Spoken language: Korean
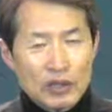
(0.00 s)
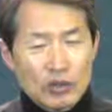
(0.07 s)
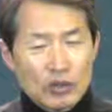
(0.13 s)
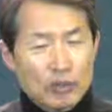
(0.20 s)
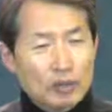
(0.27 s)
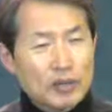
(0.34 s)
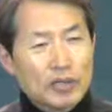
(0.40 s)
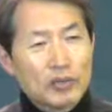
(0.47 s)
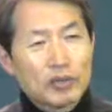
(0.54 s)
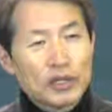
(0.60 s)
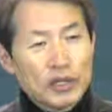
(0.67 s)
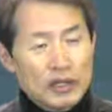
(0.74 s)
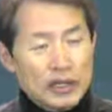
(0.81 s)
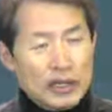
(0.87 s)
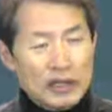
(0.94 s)
또
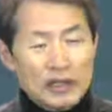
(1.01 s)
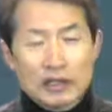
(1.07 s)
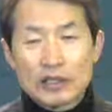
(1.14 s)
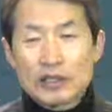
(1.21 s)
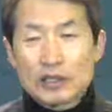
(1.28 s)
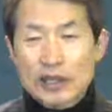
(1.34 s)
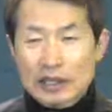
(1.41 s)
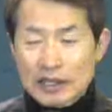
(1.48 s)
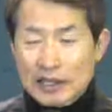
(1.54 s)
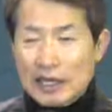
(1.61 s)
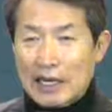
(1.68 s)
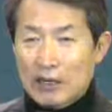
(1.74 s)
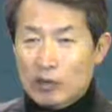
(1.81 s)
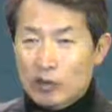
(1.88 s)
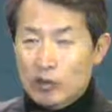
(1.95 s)
피부에 나는 여러 가지
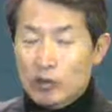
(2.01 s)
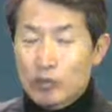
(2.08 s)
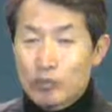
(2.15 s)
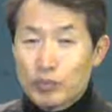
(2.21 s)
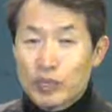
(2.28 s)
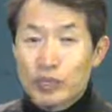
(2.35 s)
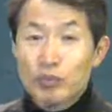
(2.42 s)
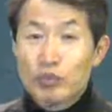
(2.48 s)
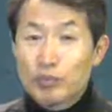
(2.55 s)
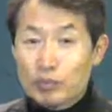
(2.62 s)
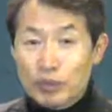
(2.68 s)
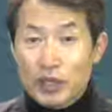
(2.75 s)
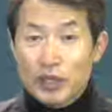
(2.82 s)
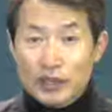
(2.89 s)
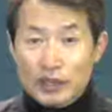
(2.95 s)
각종
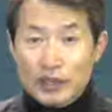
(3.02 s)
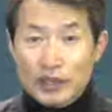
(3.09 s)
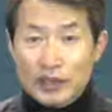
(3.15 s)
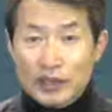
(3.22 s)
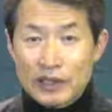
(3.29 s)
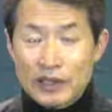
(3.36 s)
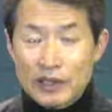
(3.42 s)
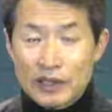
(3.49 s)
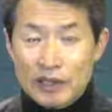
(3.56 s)
피부병들